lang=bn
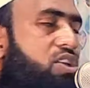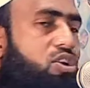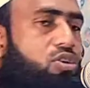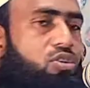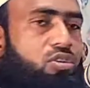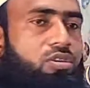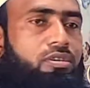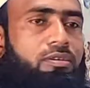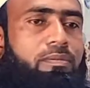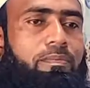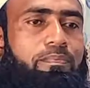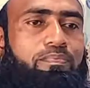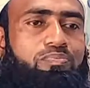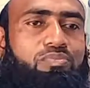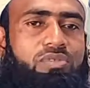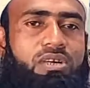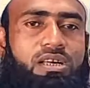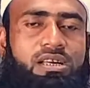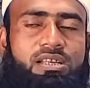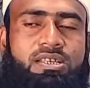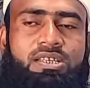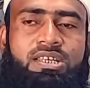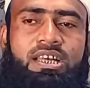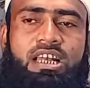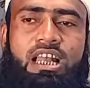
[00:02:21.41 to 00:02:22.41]
বিতরণ
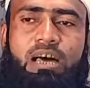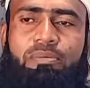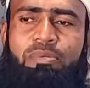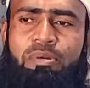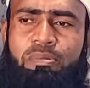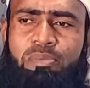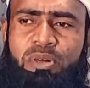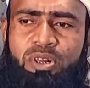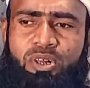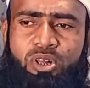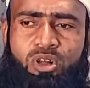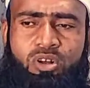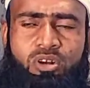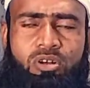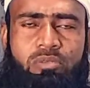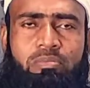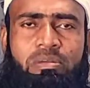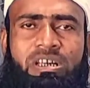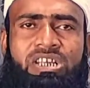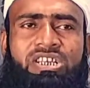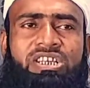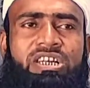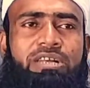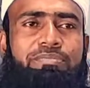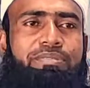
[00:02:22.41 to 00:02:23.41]
জিলাপি বিতরণ
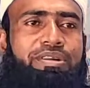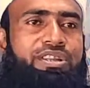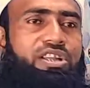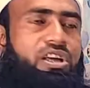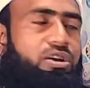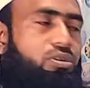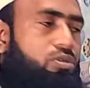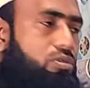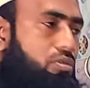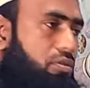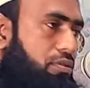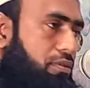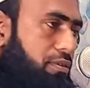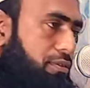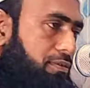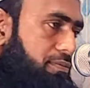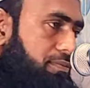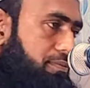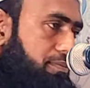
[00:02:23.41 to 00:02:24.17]
মিষ্টি বিতরণ